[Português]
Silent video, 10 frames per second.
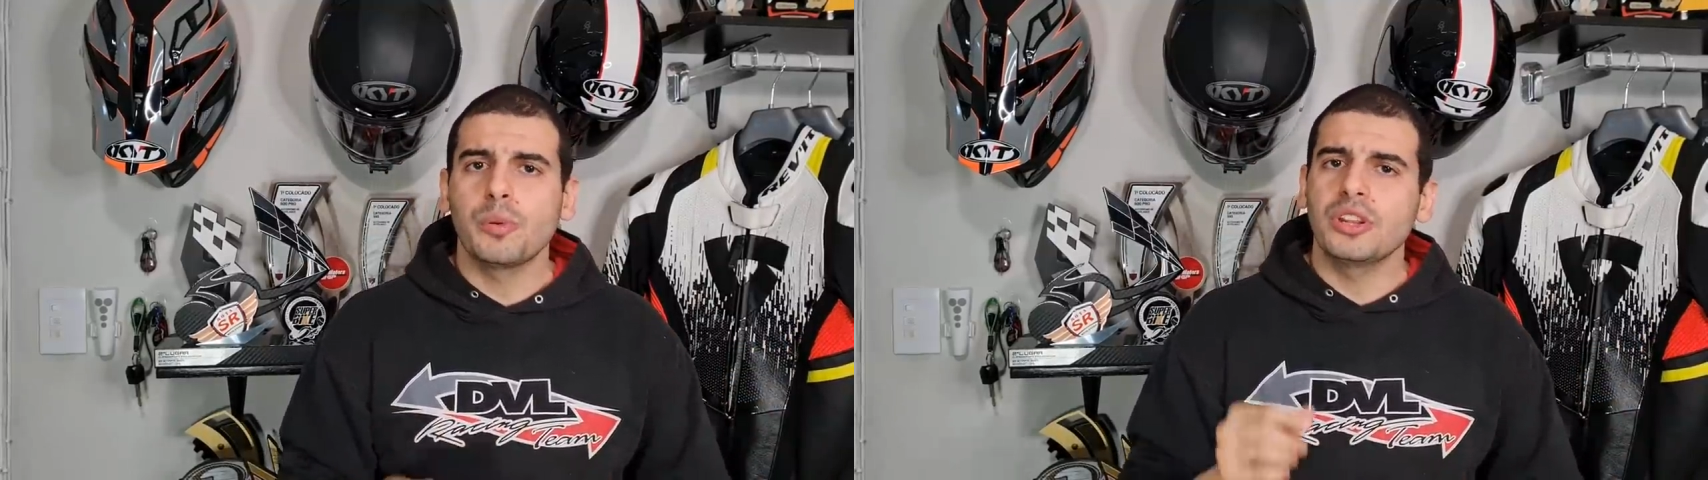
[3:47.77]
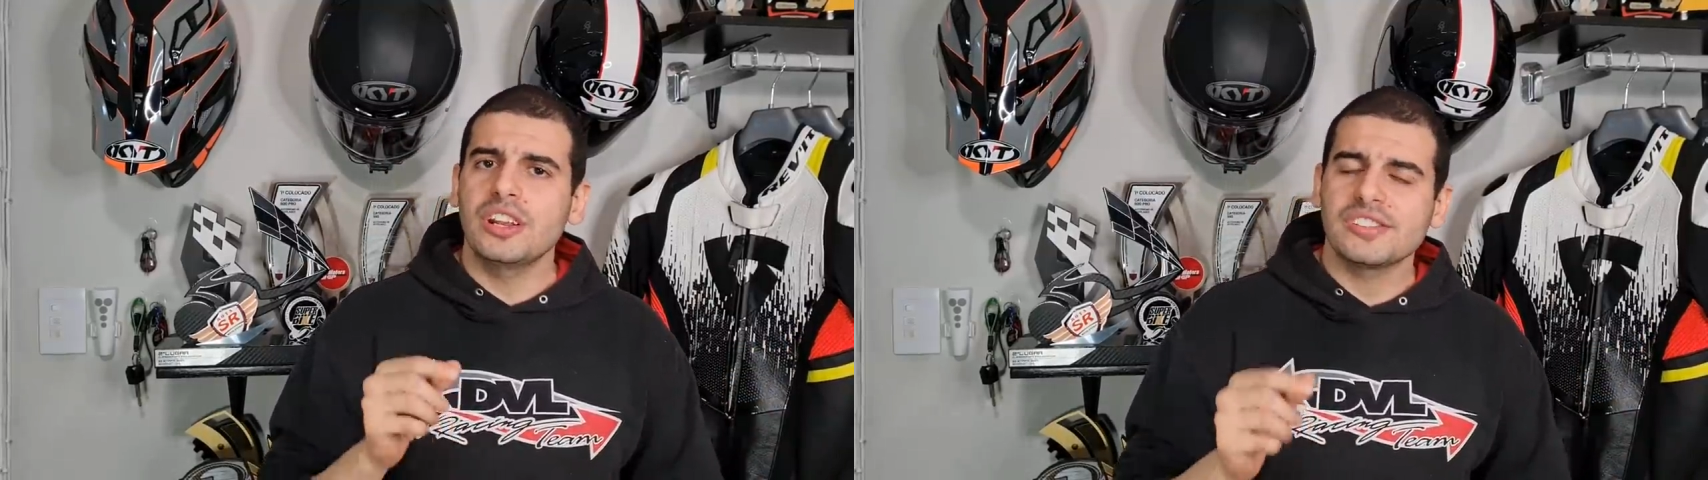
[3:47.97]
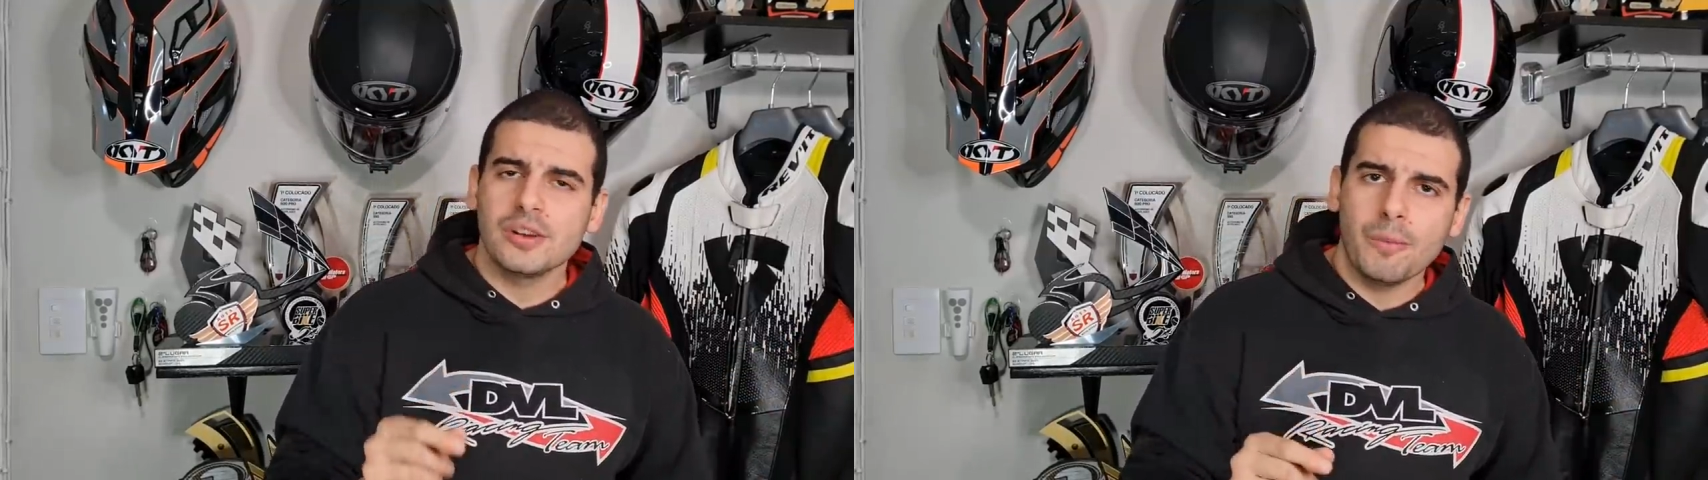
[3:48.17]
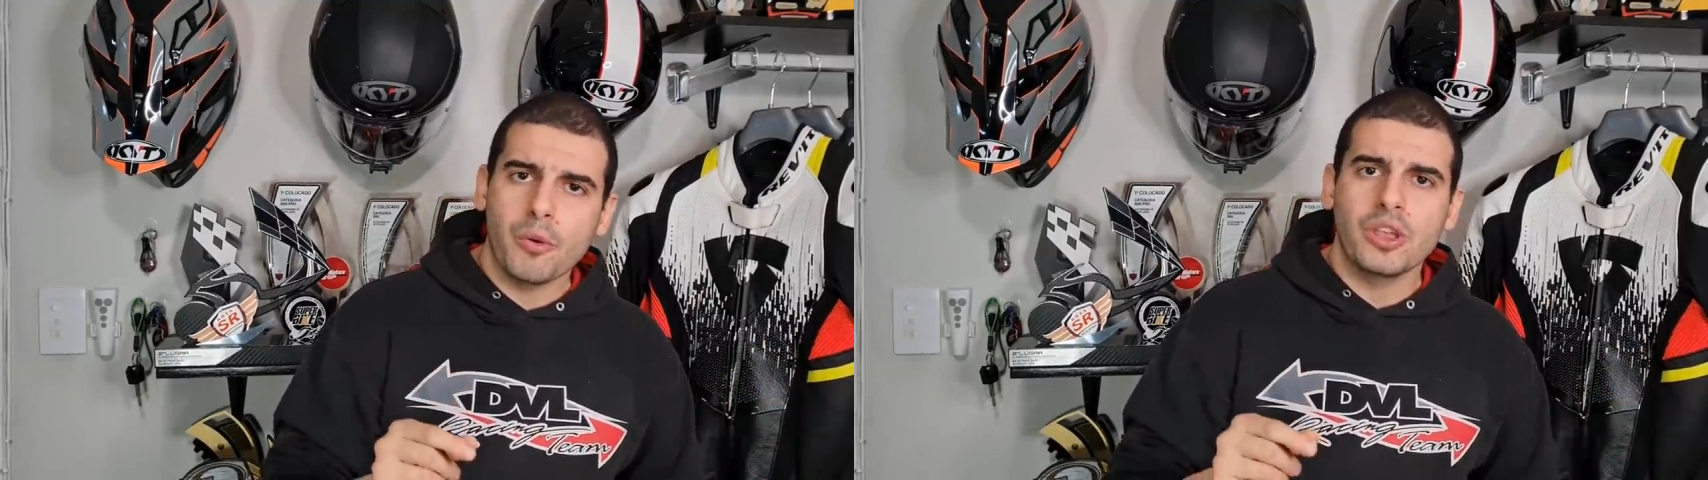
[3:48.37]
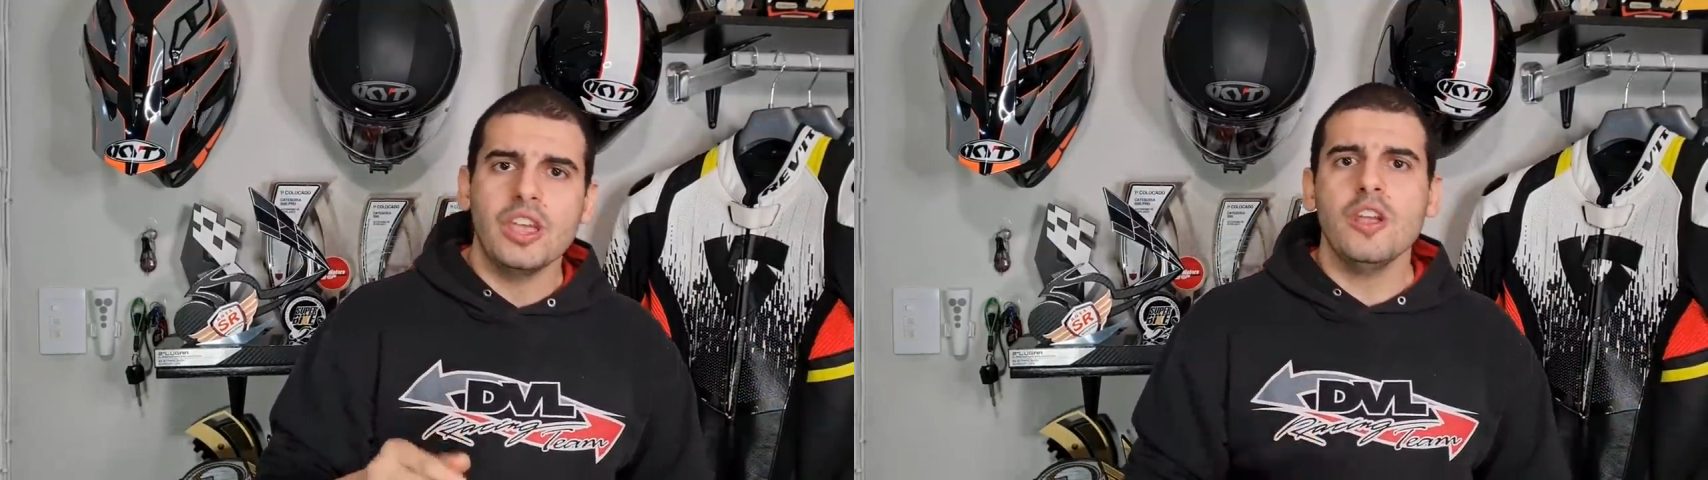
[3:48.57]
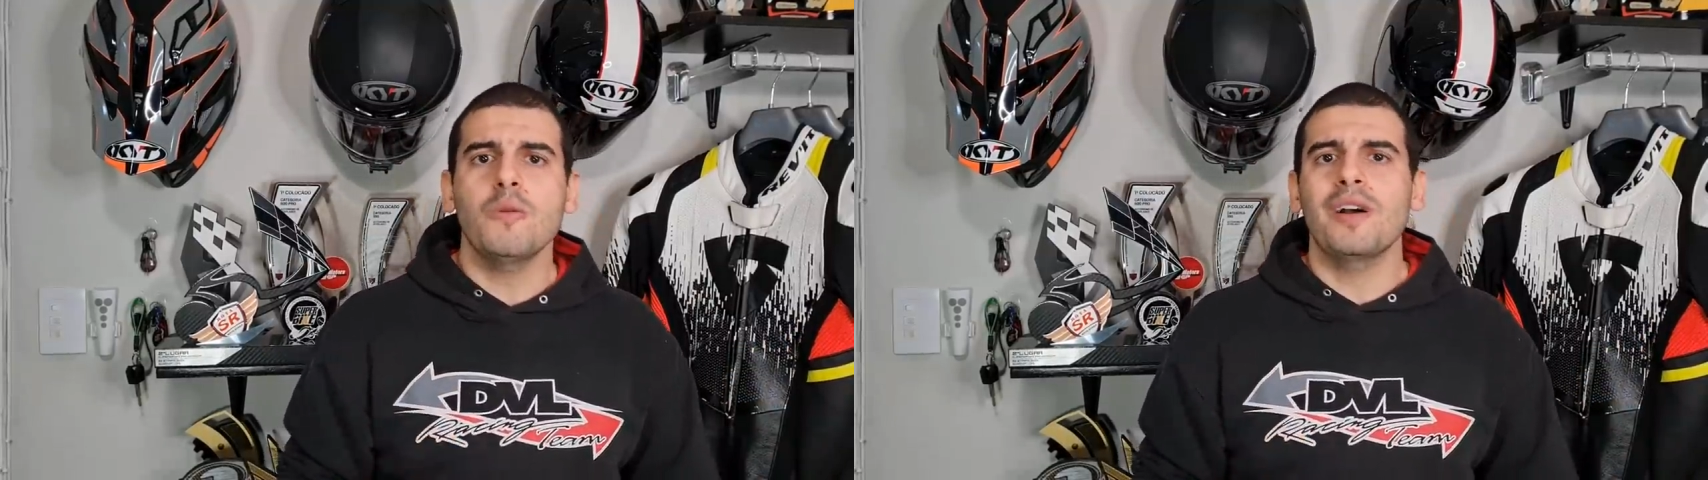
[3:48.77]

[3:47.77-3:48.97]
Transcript: poderia ser um pouquinho,